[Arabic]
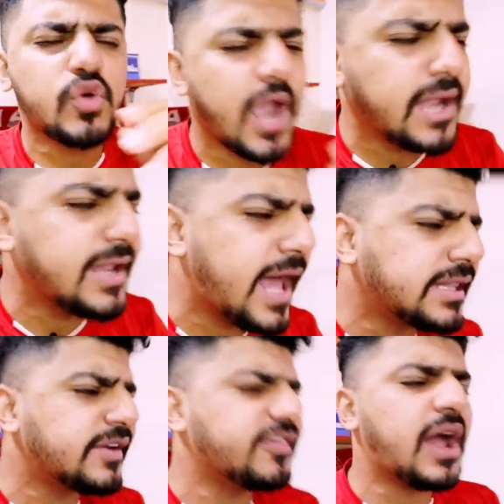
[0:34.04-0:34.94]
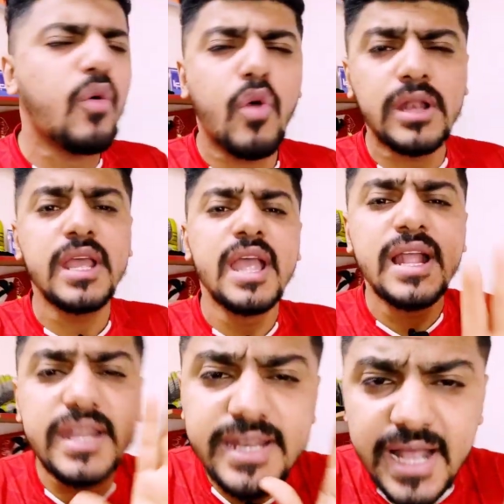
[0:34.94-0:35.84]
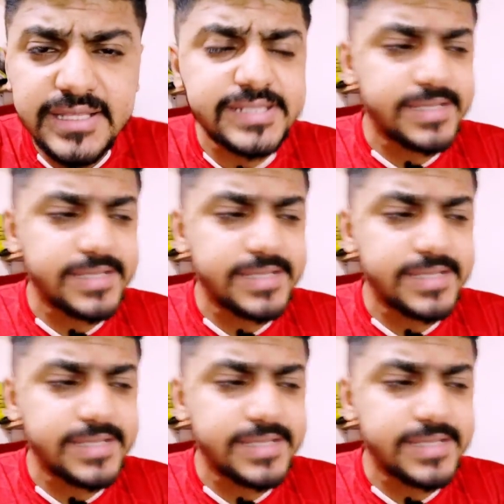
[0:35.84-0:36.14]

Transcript: وكان الهدف الاول لنادي